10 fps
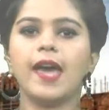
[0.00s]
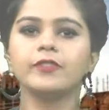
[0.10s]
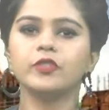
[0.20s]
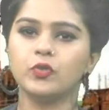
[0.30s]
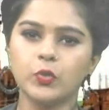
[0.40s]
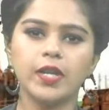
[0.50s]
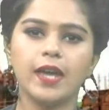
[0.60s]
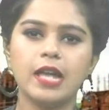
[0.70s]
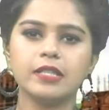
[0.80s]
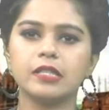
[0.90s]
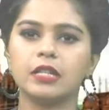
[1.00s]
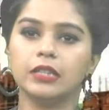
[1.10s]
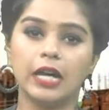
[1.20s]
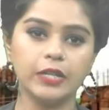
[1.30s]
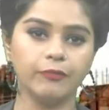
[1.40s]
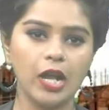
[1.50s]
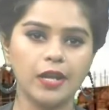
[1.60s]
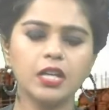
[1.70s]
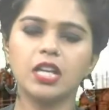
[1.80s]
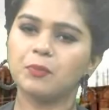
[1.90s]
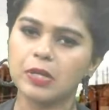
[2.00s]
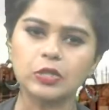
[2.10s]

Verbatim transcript: एचजीएस धालीवाल ने एक प्रेस